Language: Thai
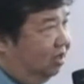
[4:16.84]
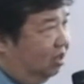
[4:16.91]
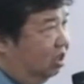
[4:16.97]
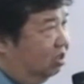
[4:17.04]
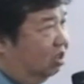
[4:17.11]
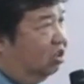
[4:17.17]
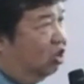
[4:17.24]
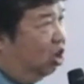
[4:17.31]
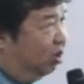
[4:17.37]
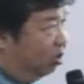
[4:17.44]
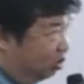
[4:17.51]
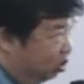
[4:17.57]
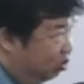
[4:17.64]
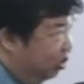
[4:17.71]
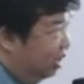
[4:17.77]
ก็ต้องขอขอบ
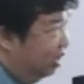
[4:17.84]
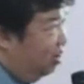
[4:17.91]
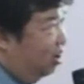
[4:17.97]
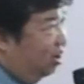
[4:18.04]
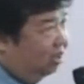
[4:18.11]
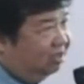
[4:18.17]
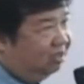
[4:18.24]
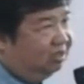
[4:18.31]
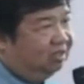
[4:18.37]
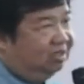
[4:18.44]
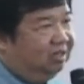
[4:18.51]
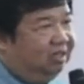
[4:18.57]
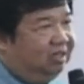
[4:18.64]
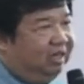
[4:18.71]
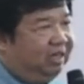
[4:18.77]
คุณวิทยากร
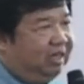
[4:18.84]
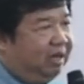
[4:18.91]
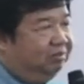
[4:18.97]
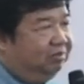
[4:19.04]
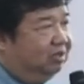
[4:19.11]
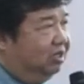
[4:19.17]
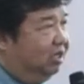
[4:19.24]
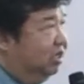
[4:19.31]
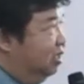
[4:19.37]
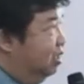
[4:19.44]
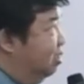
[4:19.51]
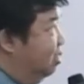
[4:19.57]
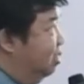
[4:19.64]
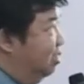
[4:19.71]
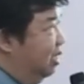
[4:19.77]
นะครับที่
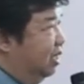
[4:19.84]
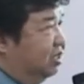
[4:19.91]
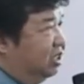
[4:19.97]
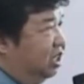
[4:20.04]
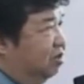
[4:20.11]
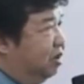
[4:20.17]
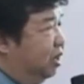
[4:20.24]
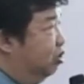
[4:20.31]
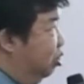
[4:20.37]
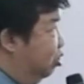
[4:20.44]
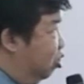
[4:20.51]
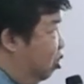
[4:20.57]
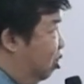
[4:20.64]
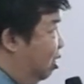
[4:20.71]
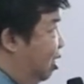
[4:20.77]
เรียนเชิญมาโดย
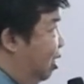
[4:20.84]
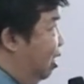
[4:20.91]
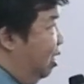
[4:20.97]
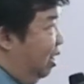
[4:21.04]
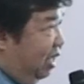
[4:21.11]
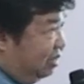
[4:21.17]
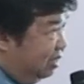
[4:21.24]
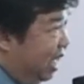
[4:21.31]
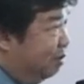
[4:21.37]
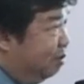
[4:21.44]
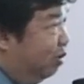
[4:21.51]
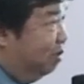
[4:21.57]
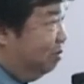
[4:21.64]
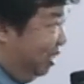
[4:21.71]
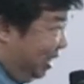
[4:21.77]
ตรงและทราบ
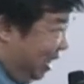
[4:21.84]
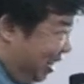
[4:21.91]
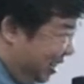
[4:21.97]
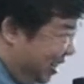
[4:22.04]
มาว่ามีท่าน